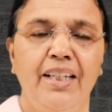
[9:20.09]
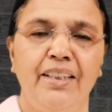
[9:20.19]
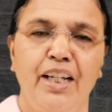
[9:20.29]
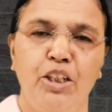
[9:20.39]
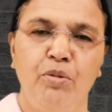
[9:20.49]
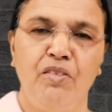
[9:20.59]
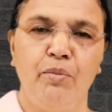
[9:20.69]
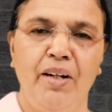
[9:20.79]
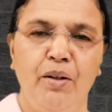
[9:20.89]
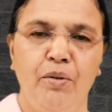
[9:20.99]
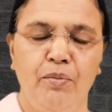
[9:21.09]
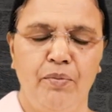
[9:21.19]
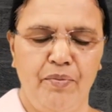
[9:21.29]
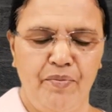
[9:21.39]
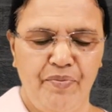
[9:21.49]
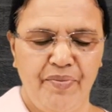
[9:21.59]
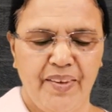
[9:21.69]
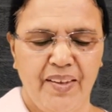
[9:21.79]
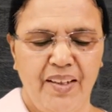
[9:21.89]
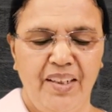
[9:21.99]
அந்த அனுபவமாகும்
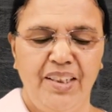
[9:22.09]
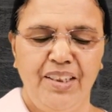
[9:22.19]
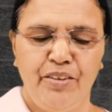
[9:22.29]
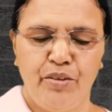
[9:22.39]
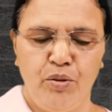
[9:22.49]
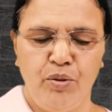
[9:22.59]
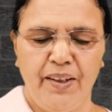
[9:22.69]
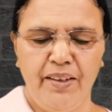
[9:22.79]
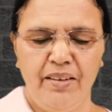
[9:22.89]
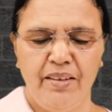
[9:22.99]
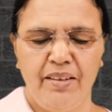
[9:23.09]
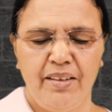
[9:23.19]
ஸ்லோகன்